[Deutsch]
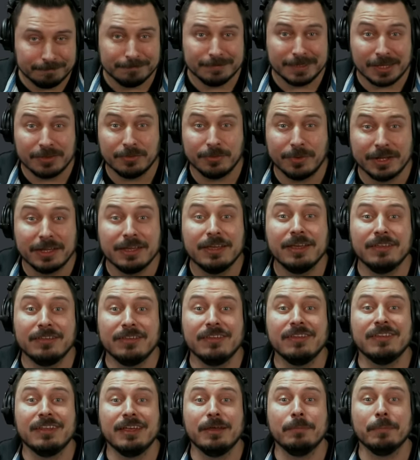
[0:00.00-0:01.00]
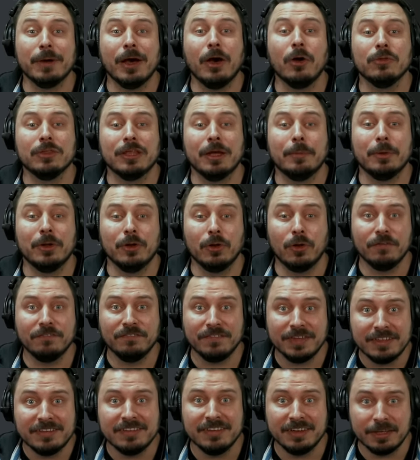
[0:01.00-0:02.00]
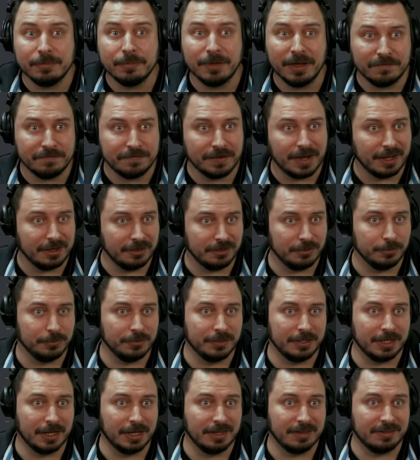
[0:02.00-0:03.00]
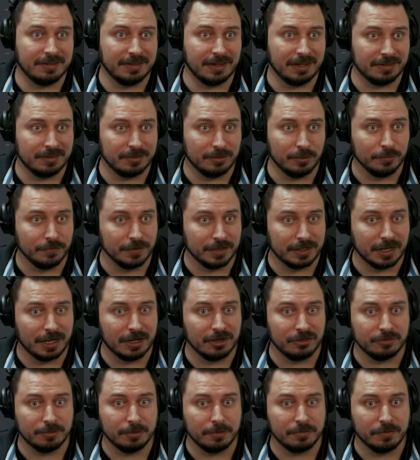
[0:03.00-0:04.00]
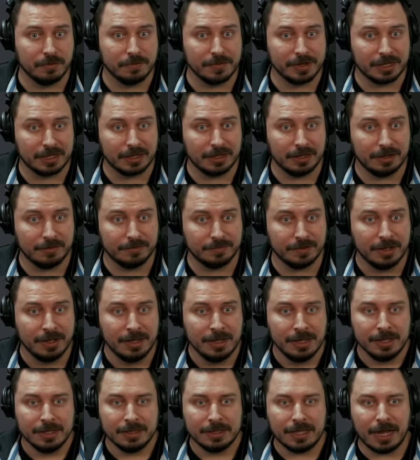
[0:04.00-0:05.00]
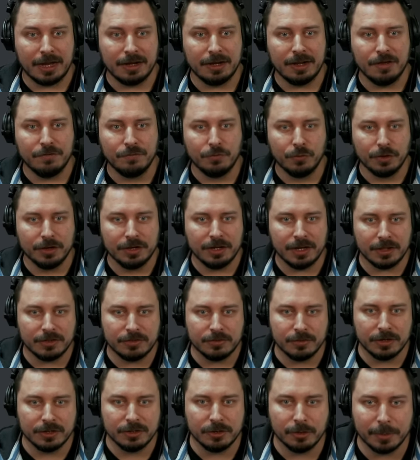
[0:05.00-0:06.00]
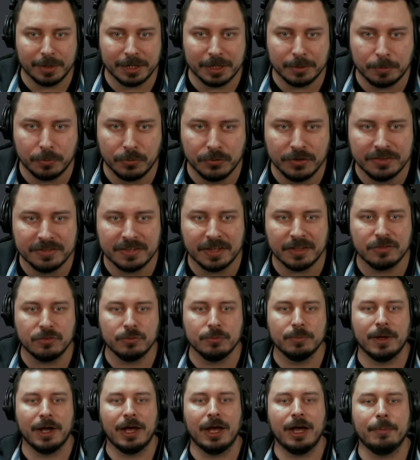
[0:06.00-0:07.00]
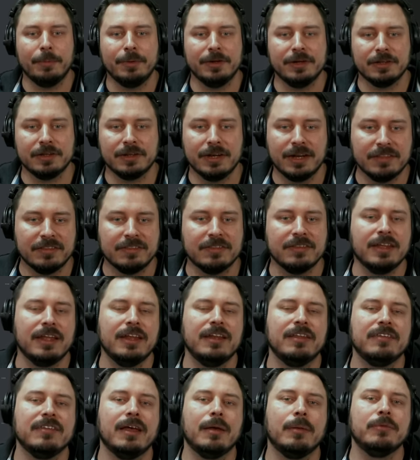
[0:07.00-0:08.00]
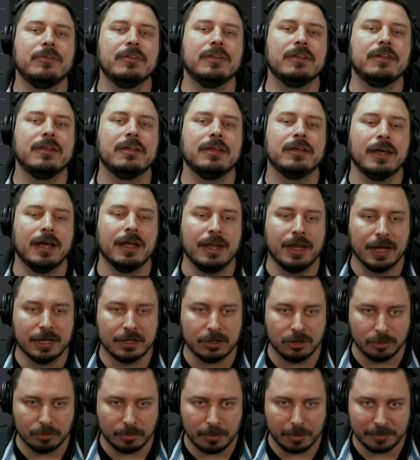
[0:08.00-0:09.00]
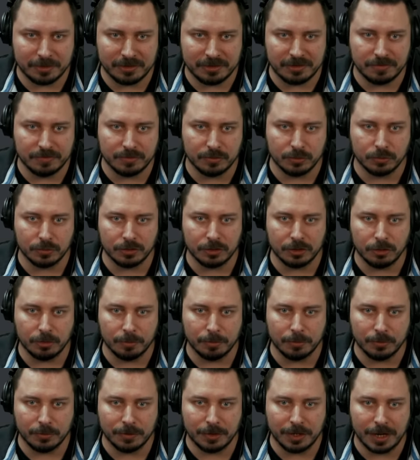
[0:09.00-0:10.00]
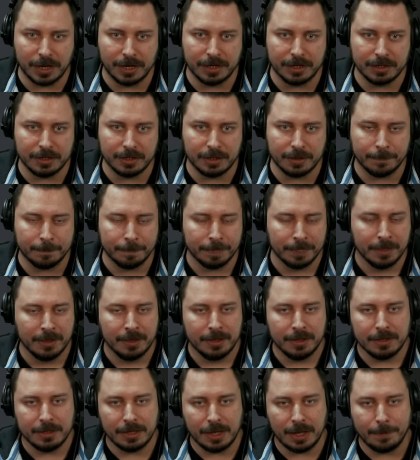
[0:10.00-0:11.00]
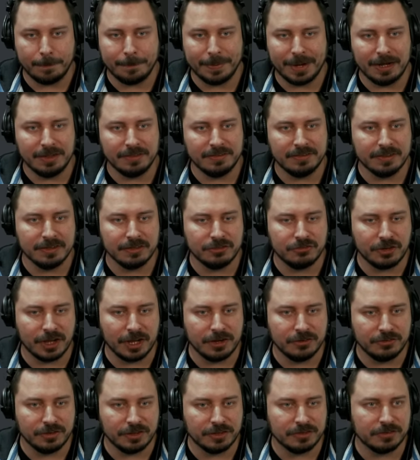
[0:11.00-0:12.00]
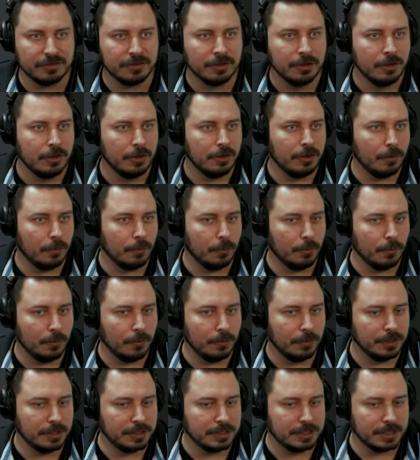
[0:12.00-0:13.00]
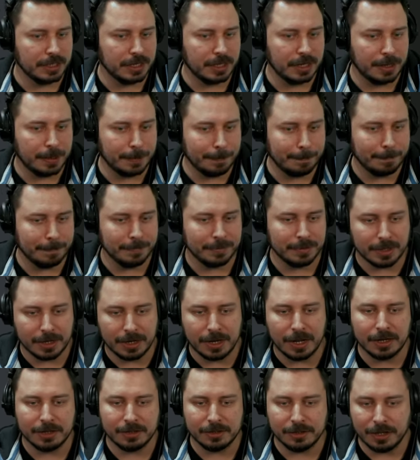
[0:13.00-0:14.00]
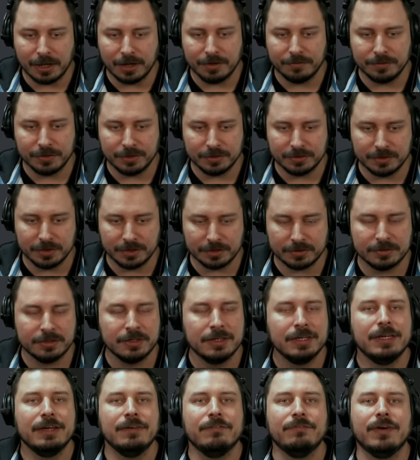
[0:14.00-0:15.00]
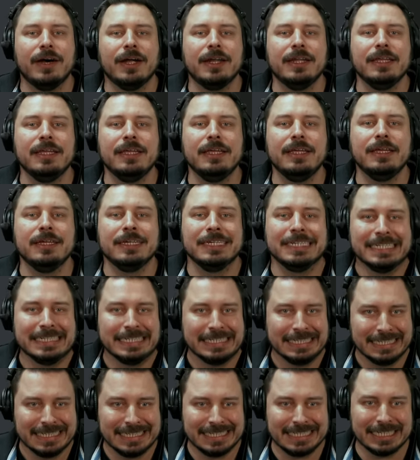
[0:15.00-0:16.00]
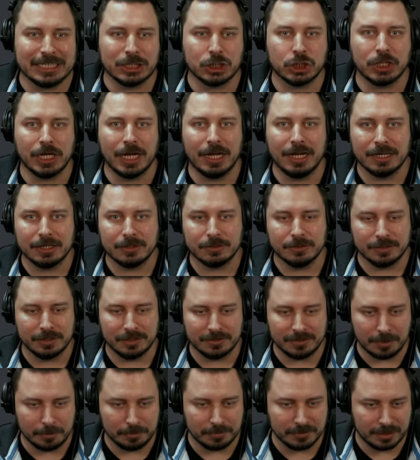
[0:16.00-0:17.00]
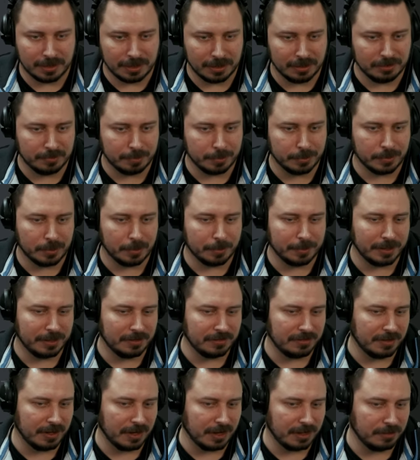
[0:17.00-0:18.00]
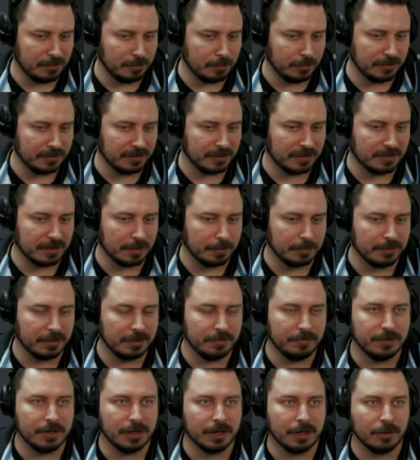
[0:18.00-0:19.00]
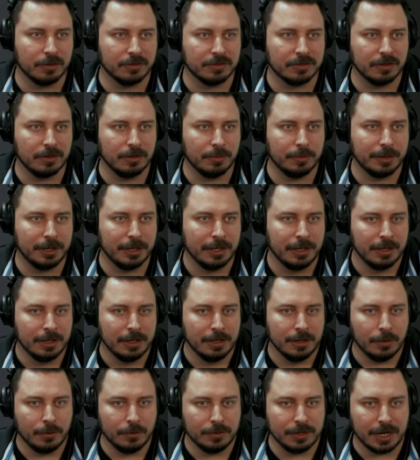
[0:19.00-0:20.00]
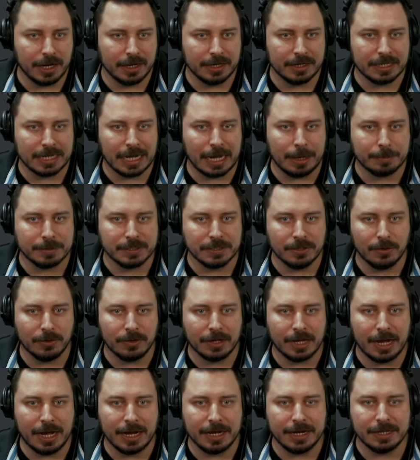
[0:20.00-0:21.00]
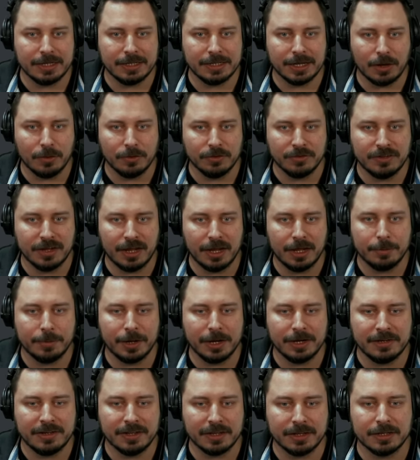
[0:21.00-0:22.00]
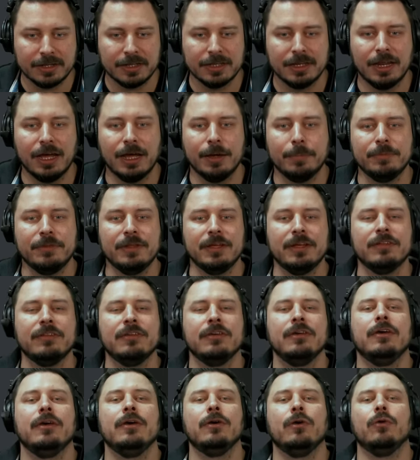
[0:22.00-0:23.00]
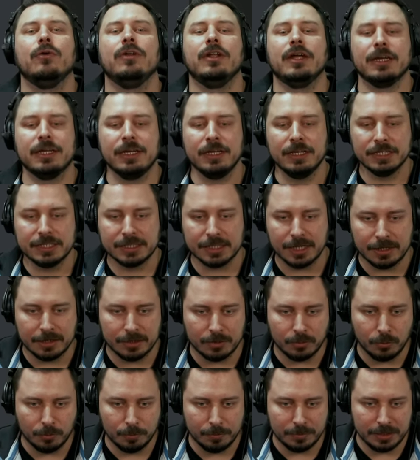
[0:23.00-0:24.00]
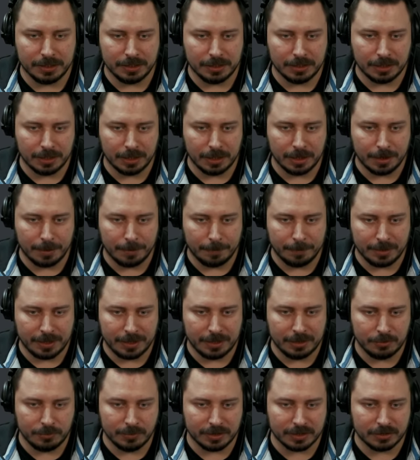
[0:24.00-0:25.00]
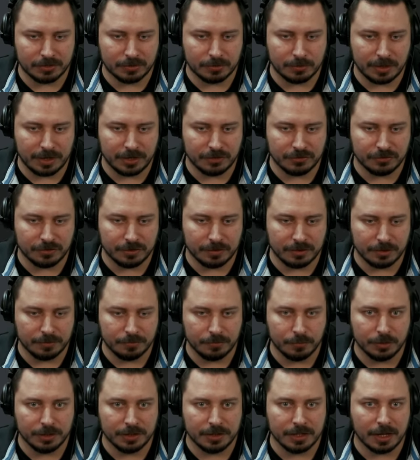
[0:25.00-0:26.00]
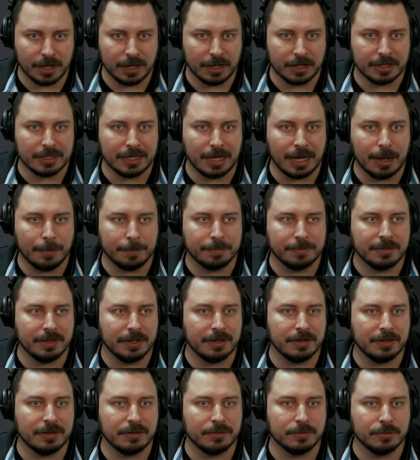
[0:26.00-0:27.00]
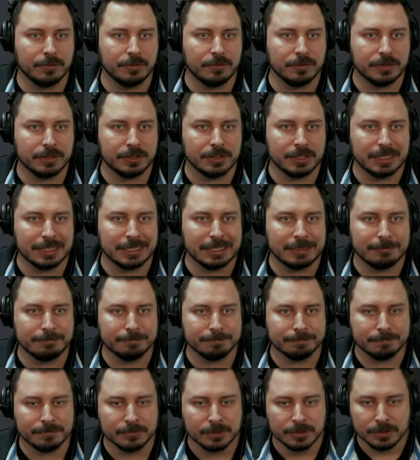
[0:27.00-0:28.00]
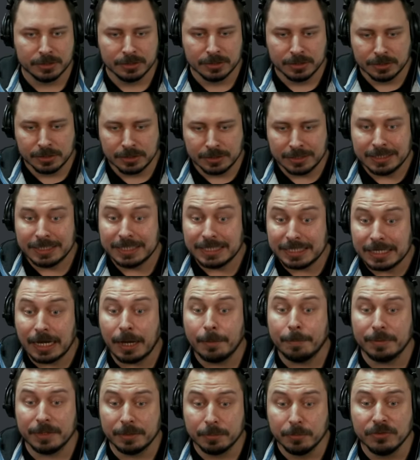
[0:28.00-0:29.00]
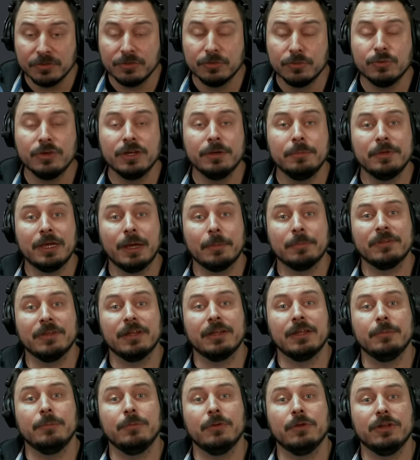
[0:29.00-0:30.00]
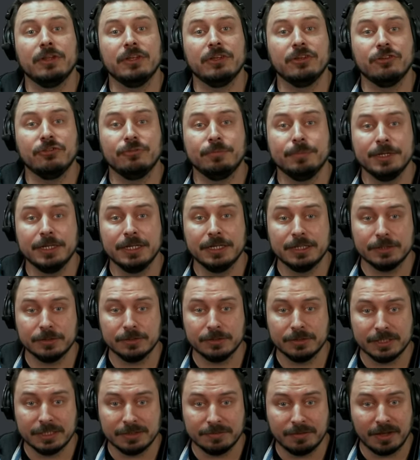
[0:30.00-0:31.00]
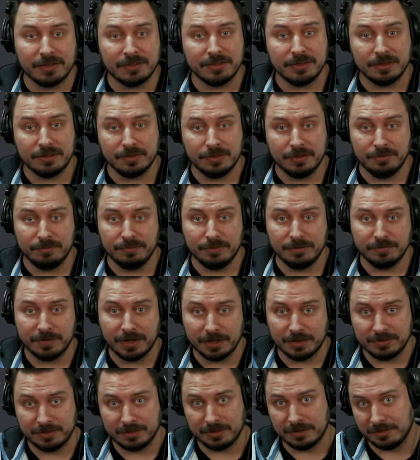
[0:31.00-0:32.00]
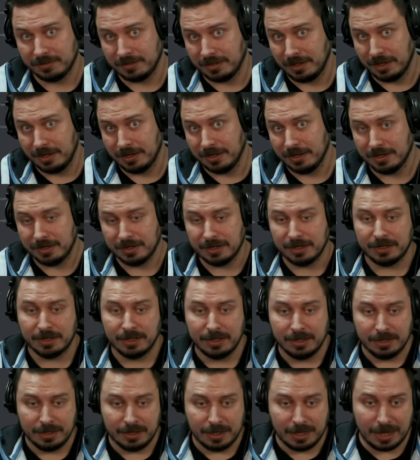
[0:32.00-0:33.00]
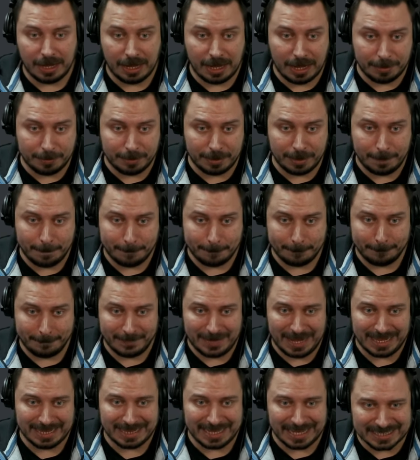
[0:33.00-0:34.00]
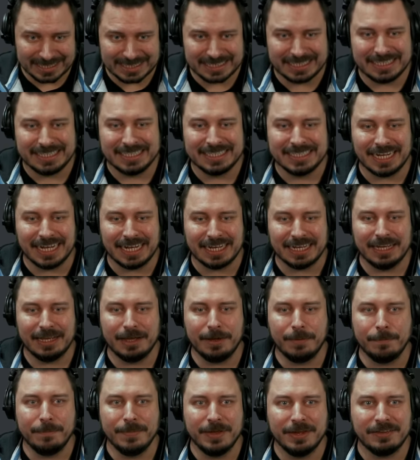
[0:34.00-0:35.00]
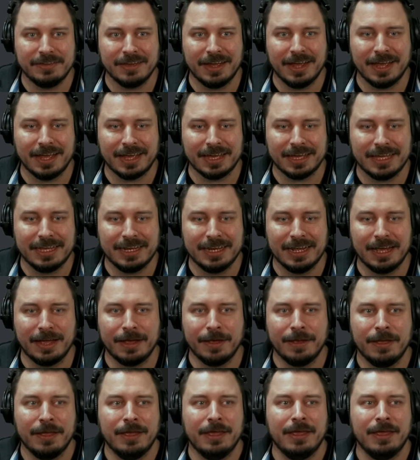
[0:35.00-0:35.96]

Das Ranking-System braucht aber noch wesentlich mehr Feintuning als das. So viel kann ich schon mal vorweggreifen. Dann wurden natürlich nochmal die Presets überarbeitet. Letzten Endes haben sie die Granaten nochmal massiv zurückgenommen und einige ja, Balancing-Changes und ähm, Granaten, ja, wie gesagt, waren eh sehr stark und das haben sie da insbesondere bei den Tier 1 Presets haben sie die wieder rausgenommen. Und dann gab es noch eine Downtime, ein Technical Update. Da ging es dann um die ähm, Hit Registration, wurde da geupdatet und ähm, ich, hab, ich muss zugeben, ich habe seitdem noch nicht gespielt und ich weiß nicht, inwiefern sich das geändert hat. Aber das ist die Sache mit Arena.